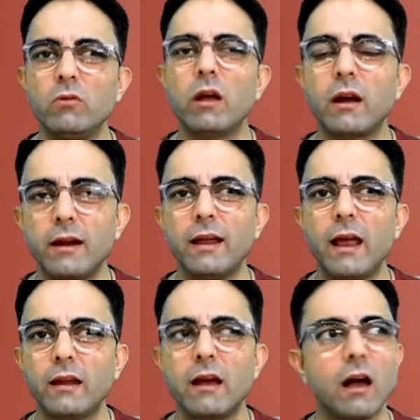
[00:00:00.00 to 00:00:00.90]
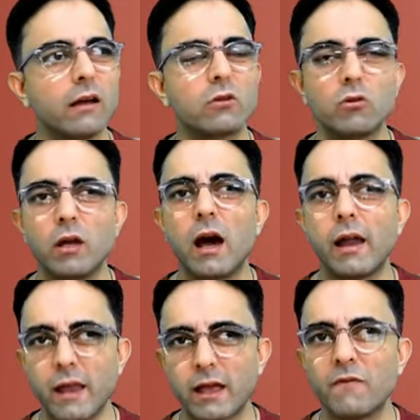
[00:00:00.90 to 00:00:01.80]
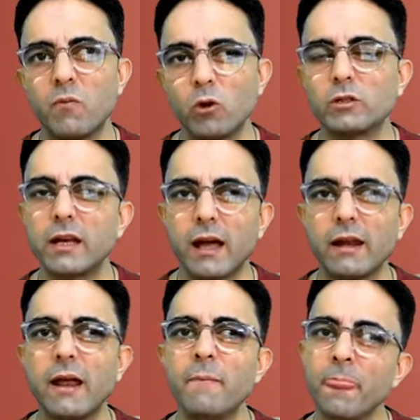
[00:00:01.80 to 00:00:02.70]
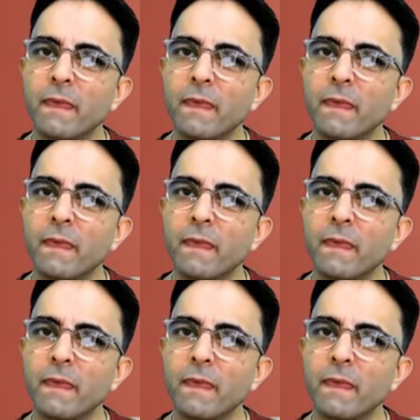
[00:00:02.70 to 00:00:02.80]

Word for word: ही उन्हें खड्डे लाइन लगा कर तो दिखा रहे हैं कि वो मुआवजे कर रहे हैं